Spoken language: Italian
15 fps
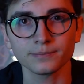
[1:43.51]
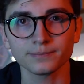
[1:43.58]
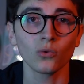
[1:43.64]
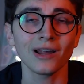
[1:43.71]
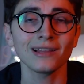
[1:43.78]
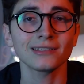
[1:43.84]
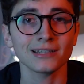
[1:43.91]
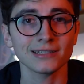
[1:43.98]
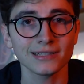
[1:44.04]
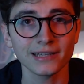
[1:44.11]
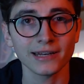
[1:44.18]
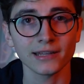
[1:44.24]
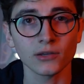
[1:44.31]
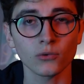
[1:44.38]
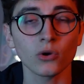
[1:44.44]
Un'altra
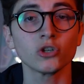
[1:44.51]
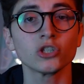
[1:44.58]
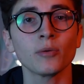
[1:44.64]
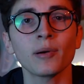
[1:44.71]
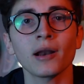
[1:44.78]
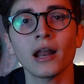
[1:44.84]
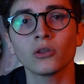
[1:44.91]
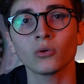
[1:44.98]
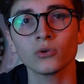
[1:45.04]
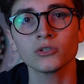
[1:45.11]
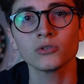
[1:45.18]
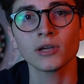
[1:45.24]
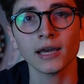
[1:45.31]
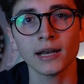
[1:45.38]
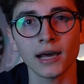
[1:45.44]
serie di cui ho già parlato qui
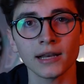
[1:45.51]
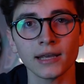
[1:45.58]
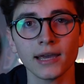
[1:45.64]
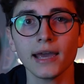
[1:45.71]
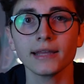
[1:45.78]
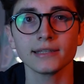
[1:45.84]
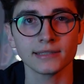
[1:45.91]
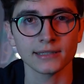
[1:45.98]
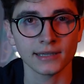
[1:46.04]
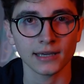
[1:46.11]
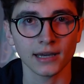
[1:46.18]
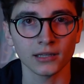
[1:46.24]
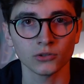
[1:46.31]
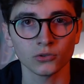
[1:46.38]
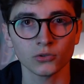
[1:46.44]
sul canale è
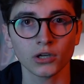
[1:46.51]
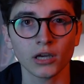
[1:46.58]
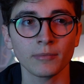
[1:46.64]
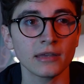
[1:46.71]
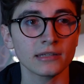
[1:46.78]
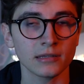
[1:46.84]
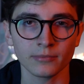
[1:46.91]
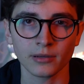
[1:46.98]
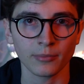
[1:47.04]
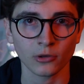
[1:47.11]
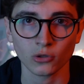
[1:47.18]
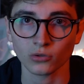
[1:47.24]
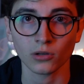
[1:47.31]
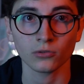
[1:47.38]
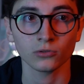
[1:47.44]
Disincanto, che mi è sempre
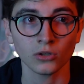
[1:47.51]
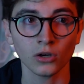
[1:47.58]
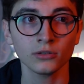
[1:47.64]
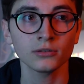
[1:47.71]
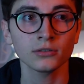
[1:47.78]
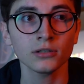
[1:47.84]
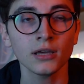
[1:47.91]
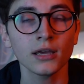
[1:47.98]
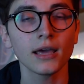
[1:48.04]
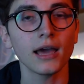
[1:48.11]
piaciuta un tot,